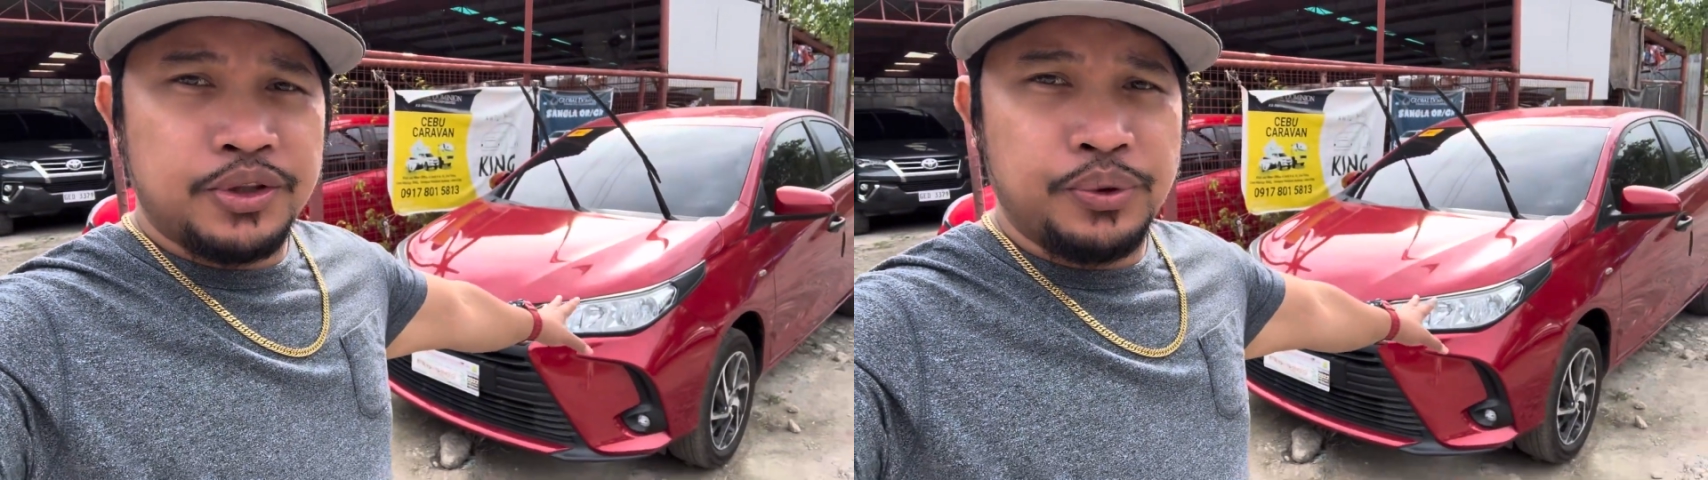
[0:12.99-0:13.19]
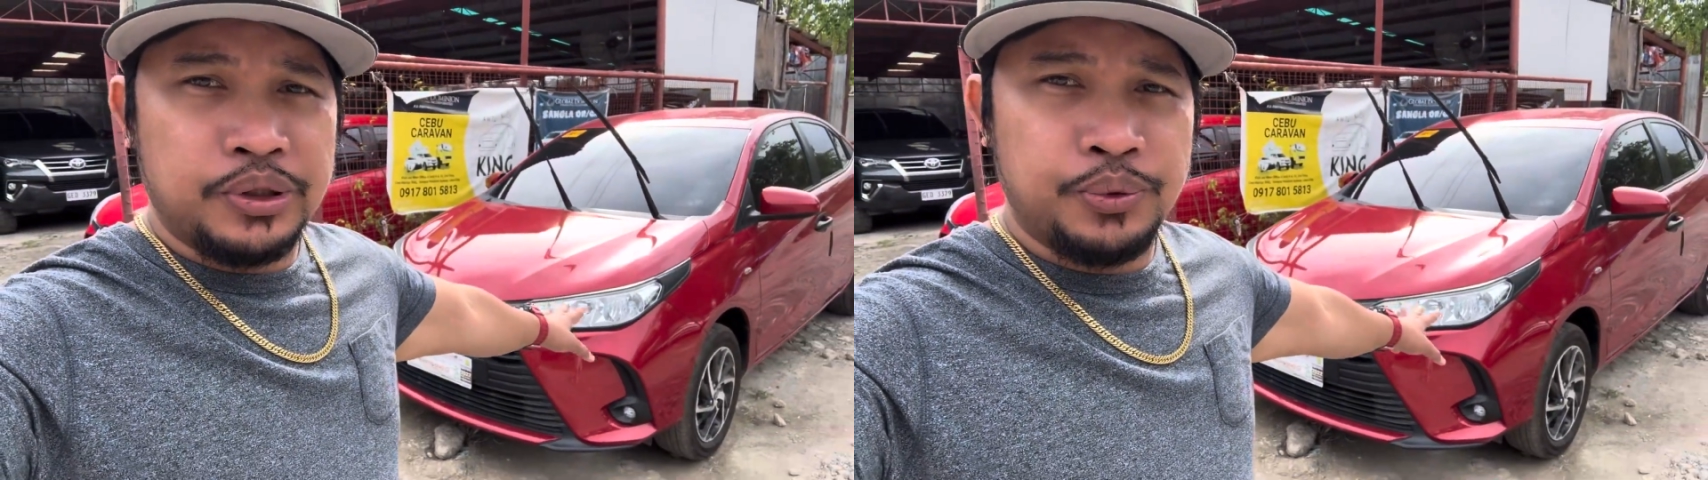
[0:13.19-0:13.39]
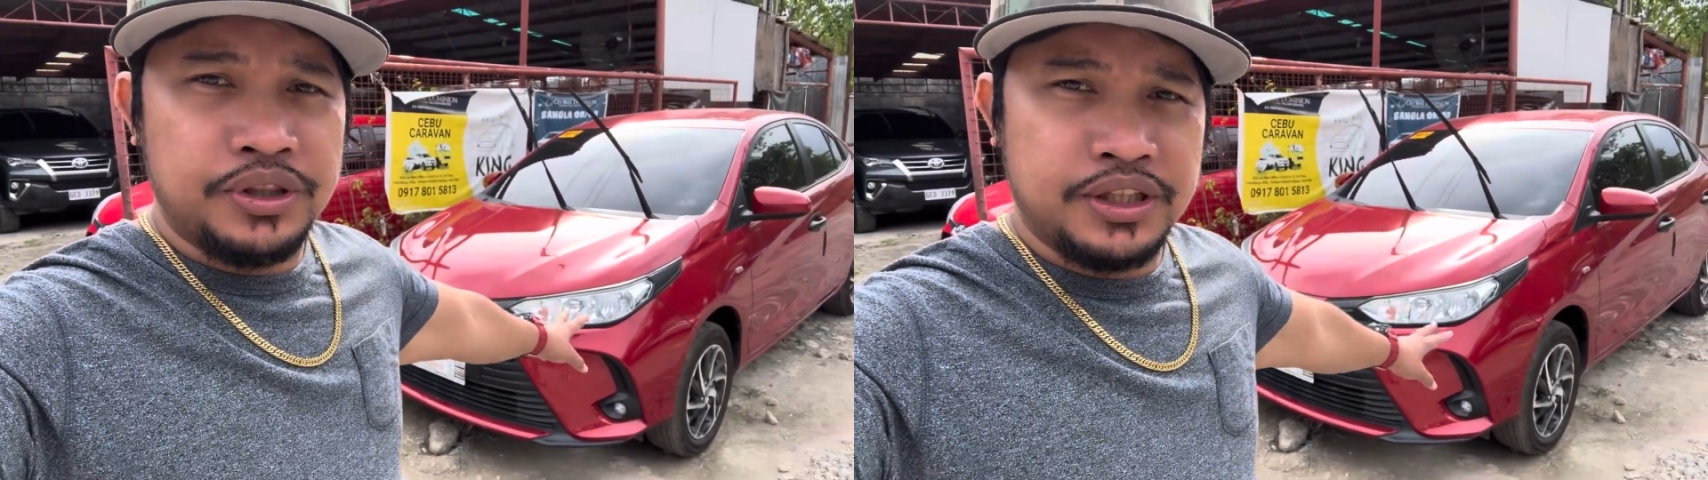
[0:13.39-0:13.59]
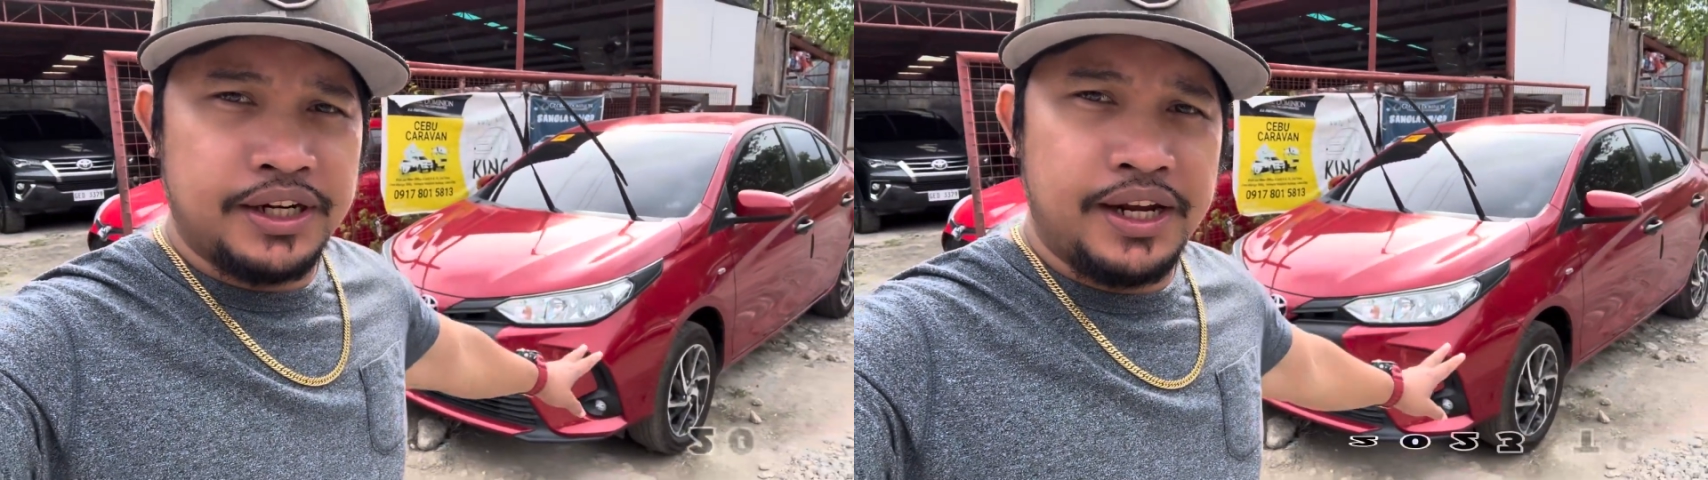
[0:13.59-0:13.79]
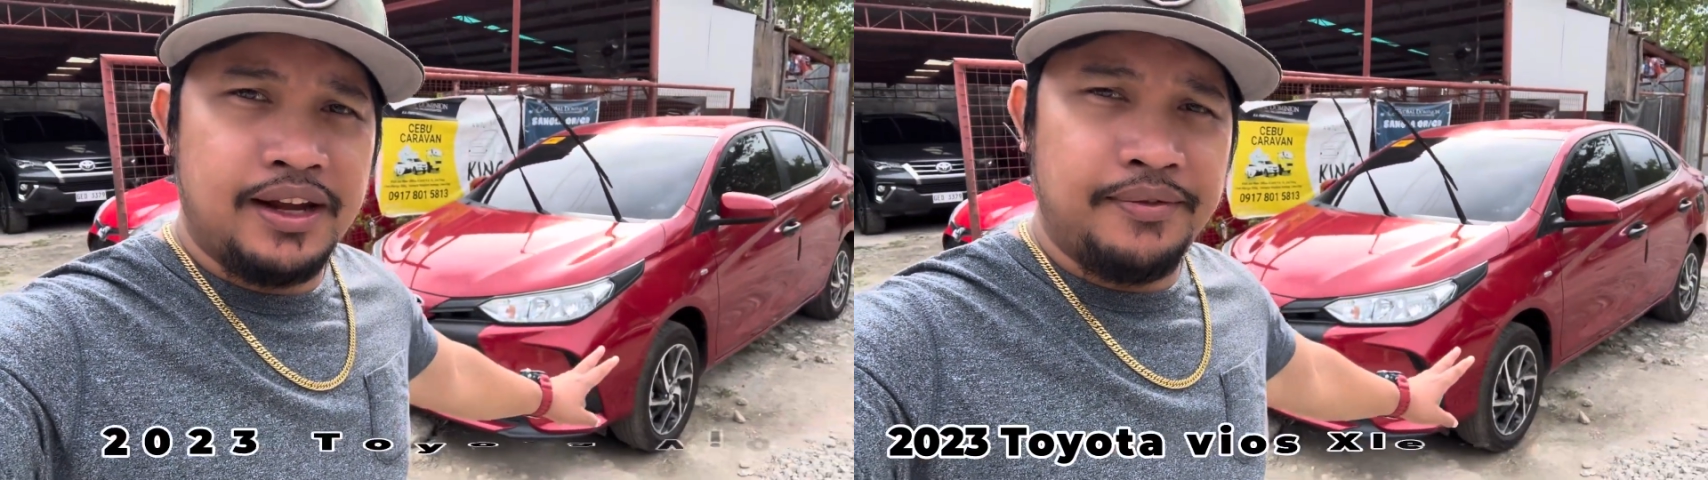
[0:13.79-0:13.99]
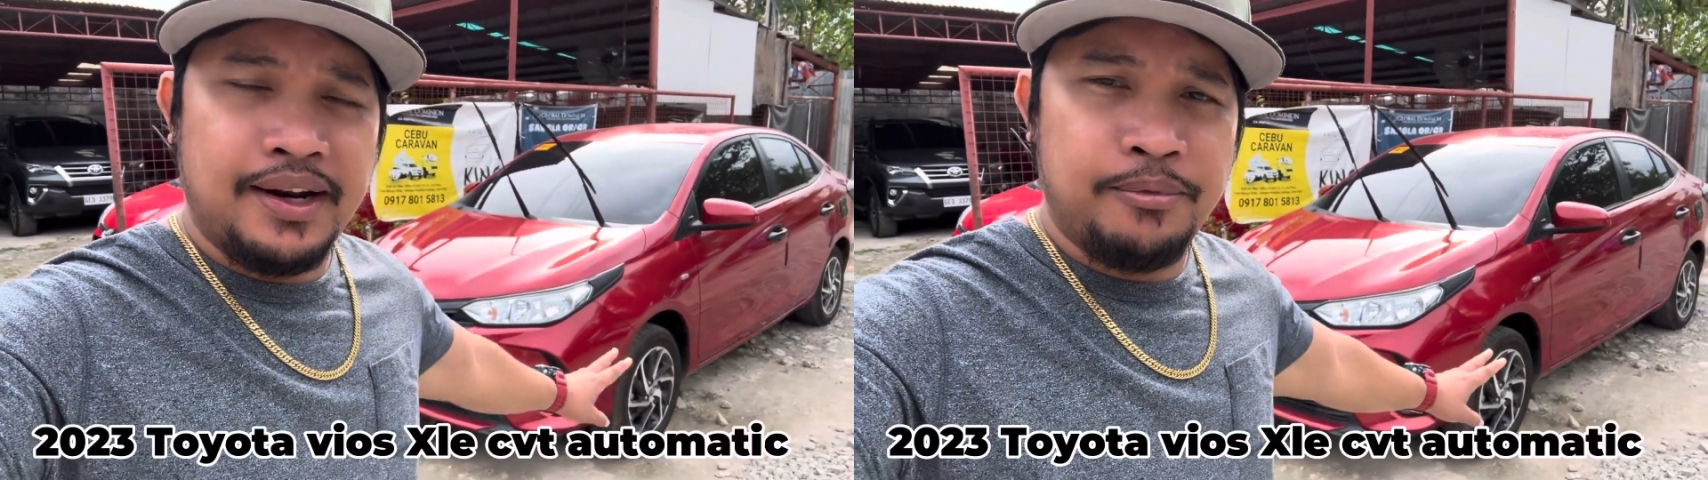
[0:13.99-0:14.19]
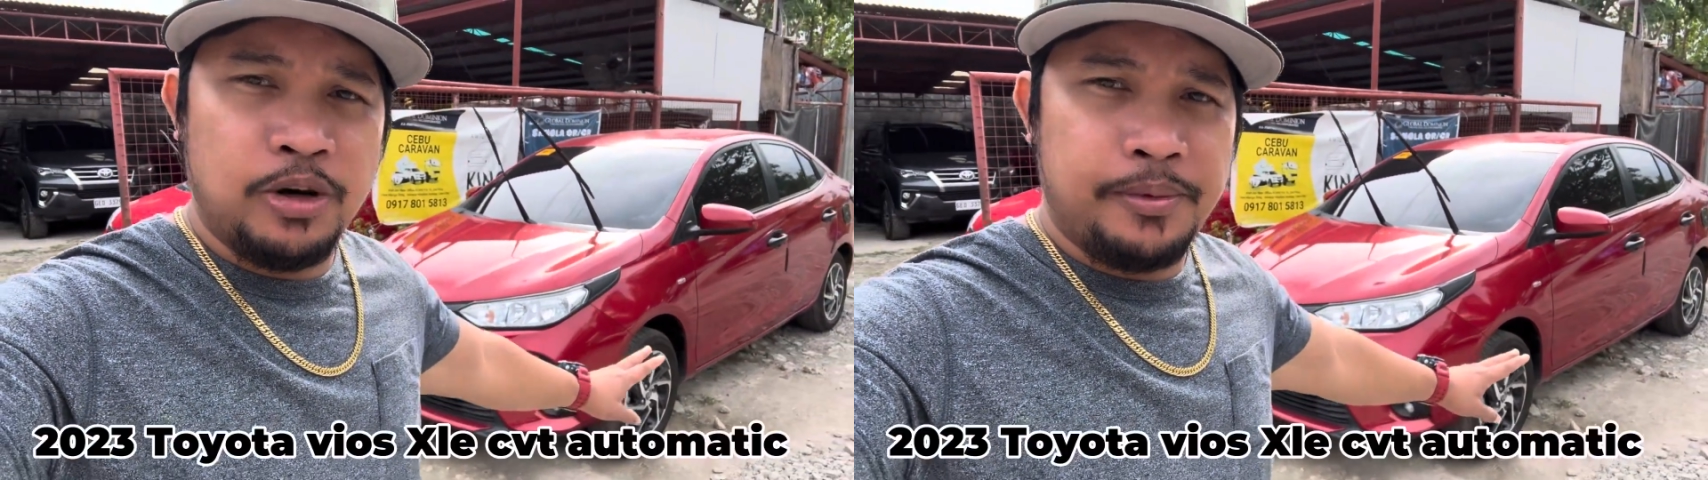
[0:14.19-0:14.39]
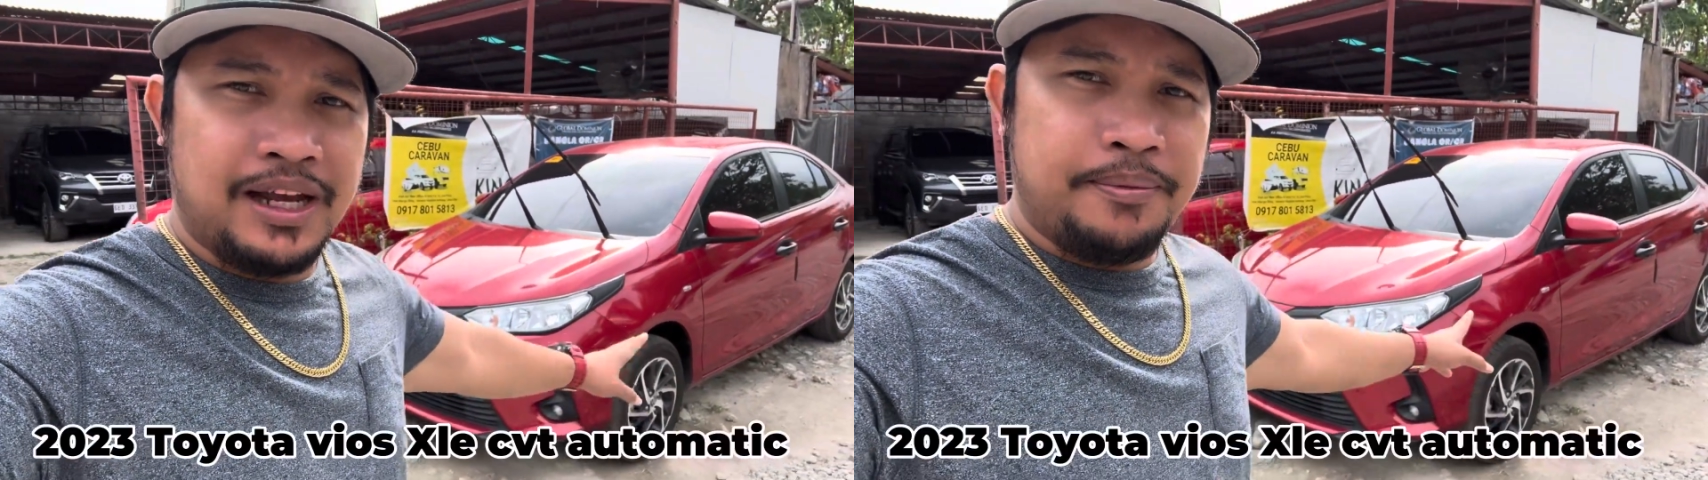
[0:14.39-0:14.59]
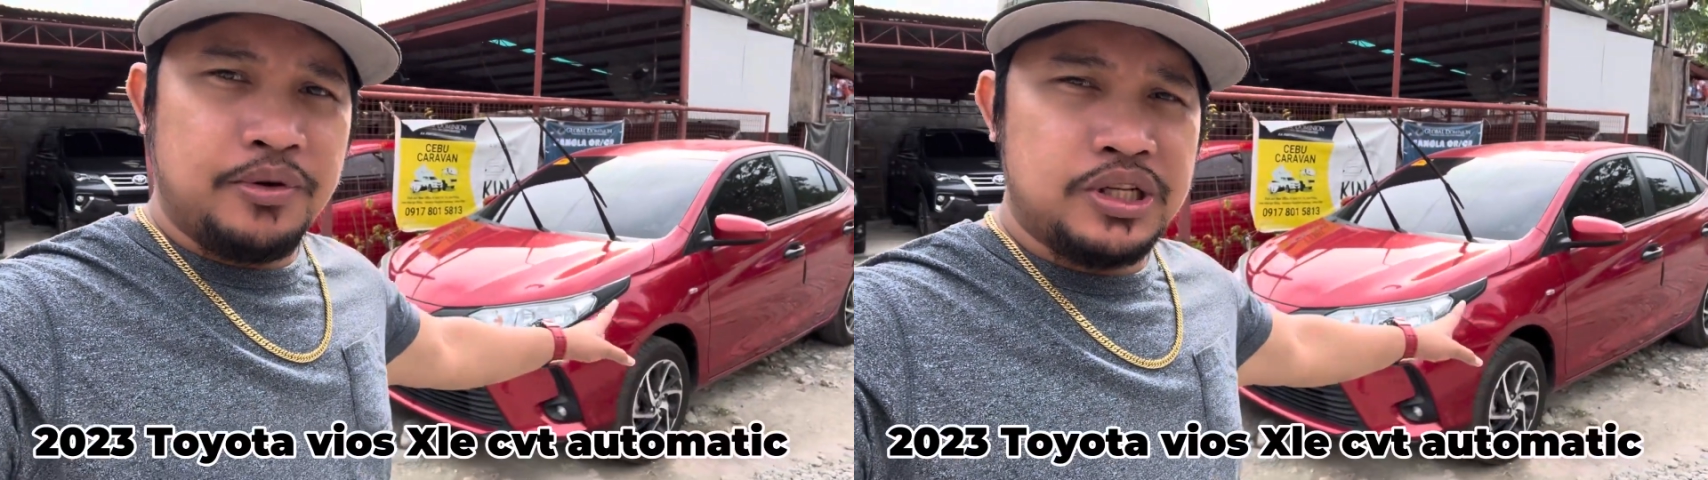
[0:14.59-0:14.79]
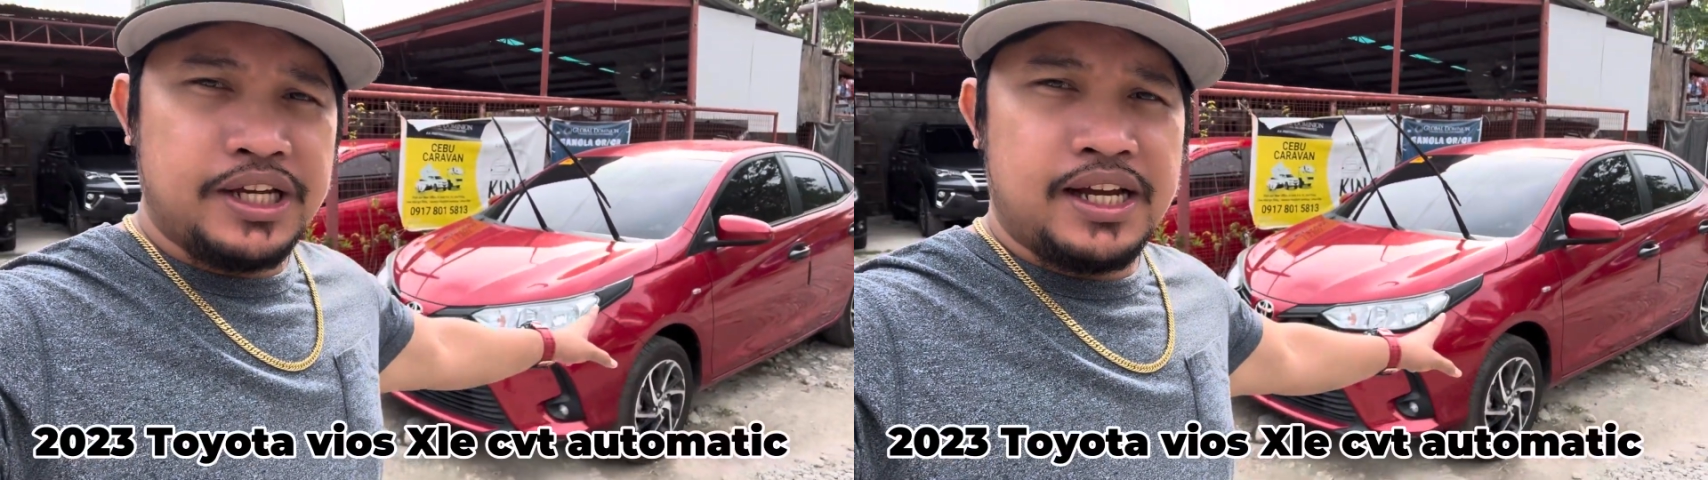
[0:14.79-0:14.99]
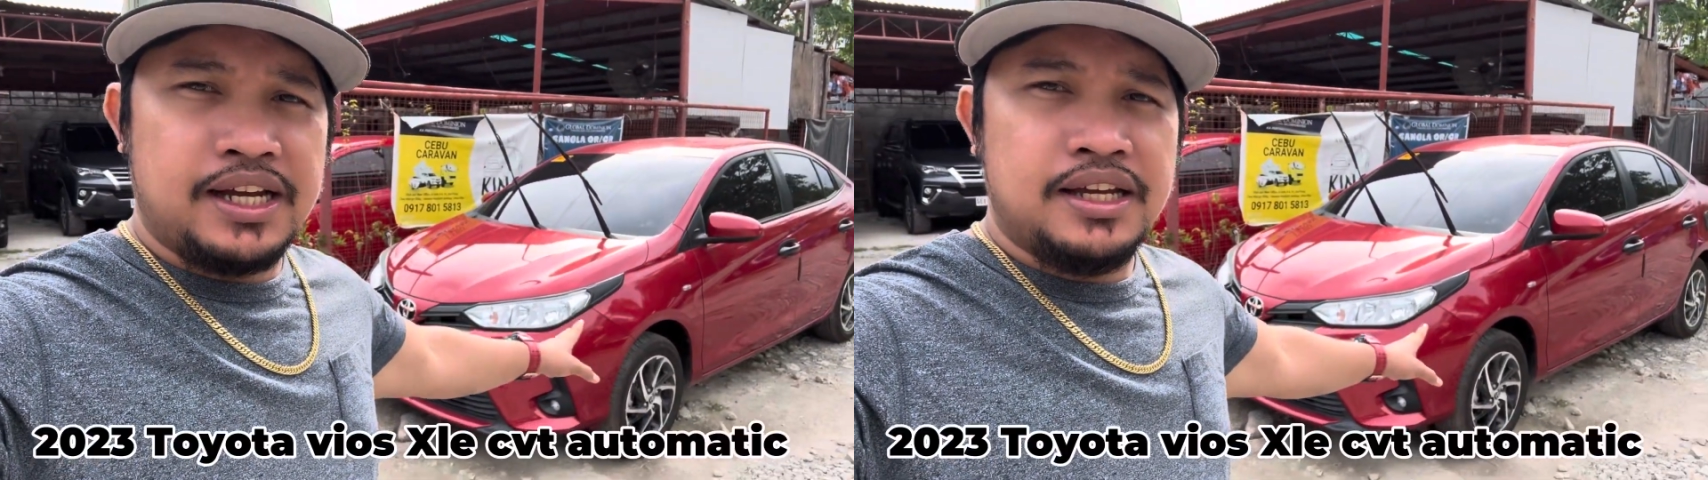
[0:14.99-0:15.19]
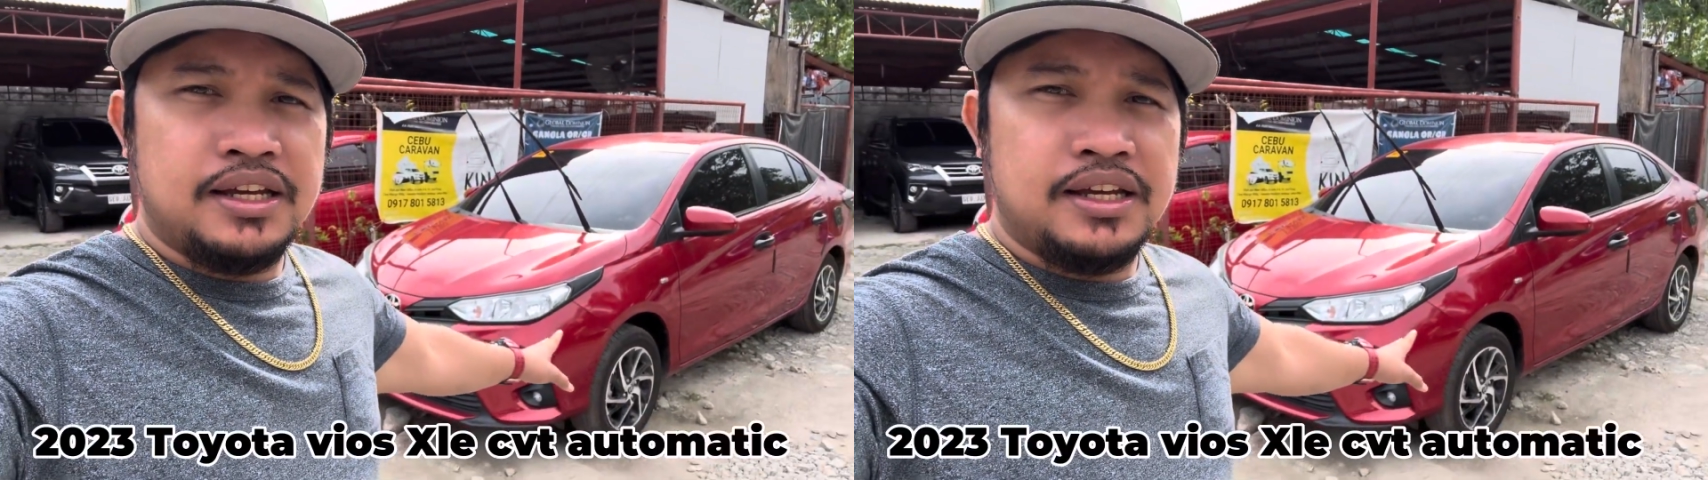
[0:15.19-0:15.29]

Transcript: 2023 available paghapon na siya.